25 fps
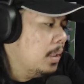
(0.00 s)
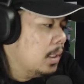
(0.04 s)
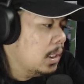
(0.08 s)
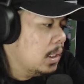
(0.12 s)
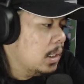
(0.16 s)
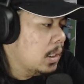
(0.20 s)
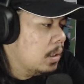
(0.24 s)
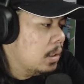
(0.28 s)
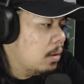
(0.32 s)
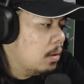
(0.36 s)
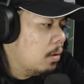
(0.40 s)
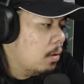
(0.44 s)
ini
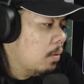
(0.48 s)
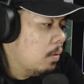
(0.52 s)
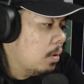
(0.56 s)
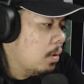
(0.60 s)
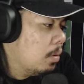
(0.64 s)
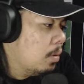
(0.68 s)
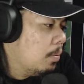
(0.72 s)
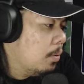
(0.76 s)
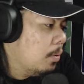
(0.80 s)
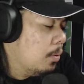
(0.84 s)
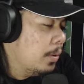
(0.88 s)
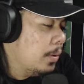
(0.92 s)
tahun
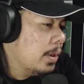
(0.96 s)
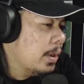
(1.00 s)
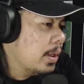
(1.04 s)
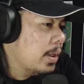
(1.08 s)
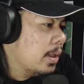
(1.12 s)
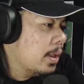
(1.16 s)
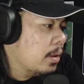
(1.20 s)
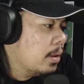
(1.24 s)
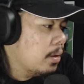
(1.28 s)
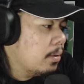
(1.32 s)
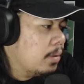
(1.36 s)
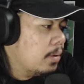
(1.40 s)
2021
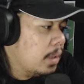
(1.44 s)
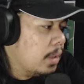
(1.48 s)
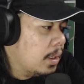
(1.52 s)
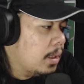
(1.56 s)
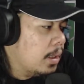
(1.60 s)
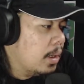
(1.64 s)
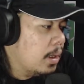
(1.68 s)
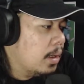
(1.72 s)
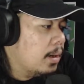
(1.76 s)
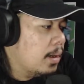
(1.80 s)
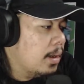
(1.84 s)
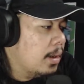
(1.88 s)
ya,
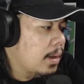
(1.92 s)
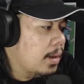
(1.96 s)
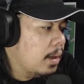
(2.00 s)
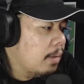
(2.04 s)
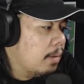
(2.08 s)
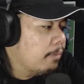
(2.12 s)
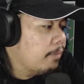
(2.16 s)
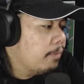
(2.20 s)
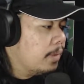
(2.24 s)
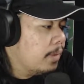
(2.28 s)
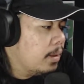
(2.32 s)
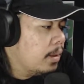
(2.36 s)
ada
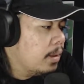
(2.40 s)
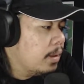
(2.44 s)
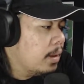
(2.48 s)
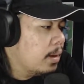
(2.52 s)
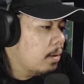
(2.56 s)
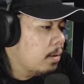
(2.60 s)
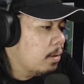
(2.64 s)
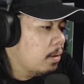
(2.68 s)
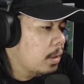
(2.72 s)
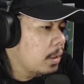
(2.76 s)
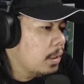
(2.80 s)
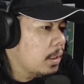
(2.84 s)
MV-nya
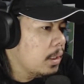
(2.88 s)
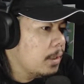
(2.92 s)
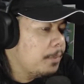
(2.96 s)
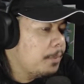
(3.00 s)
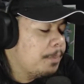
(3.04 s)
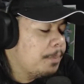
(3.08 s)
kalau ini.